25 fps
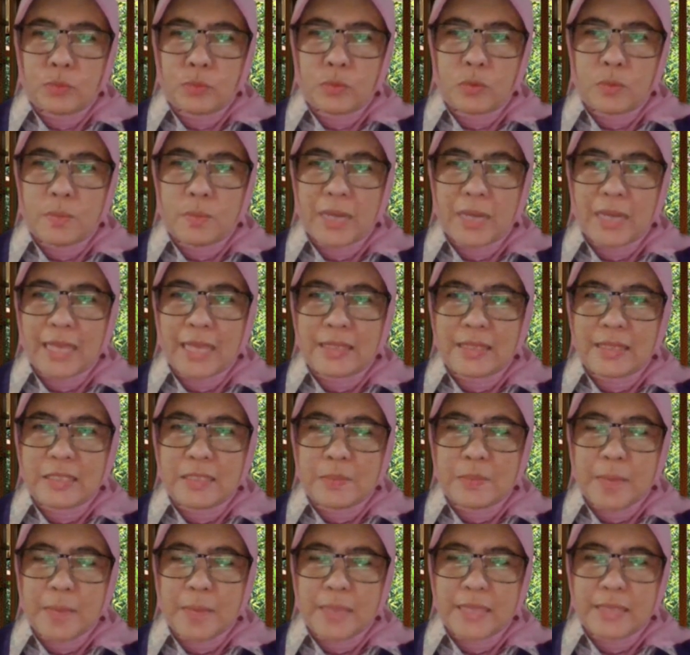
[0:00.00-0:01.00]
untuk
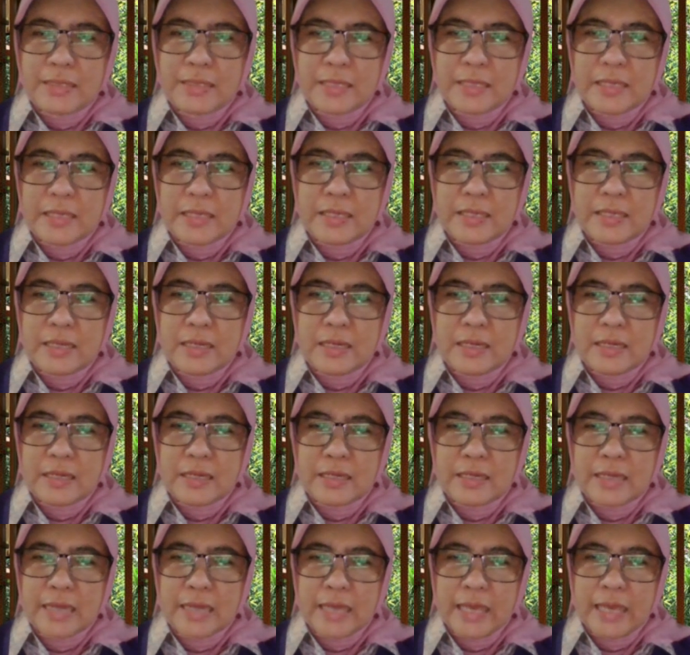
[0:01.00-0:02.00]
mengantisipasi
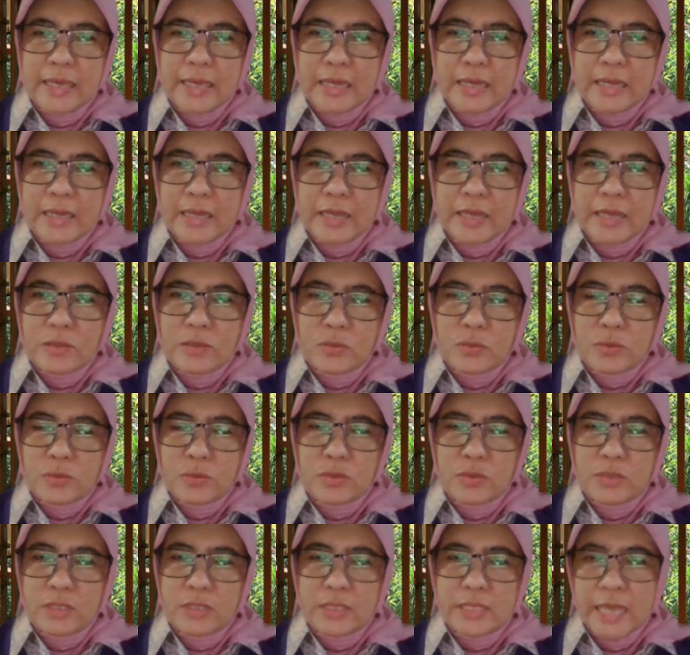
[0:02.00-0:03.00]
uh, kenaikan
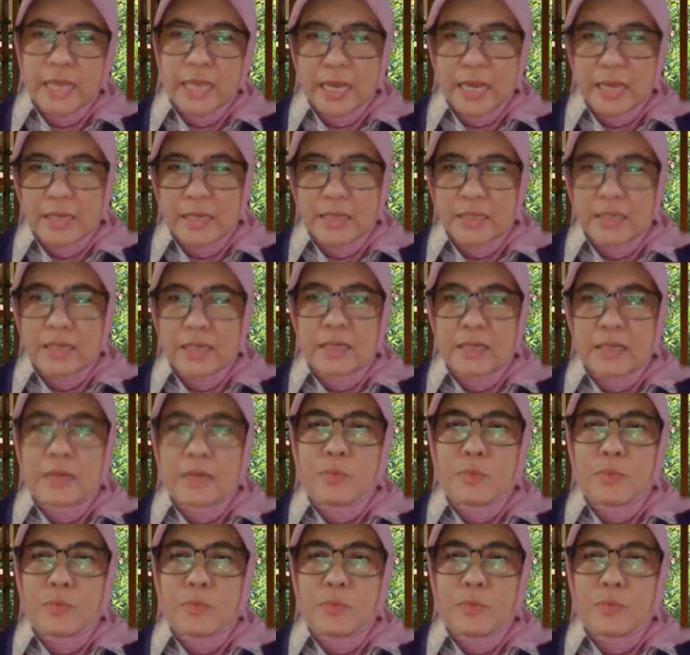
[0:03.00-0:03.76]
kasus yang uh,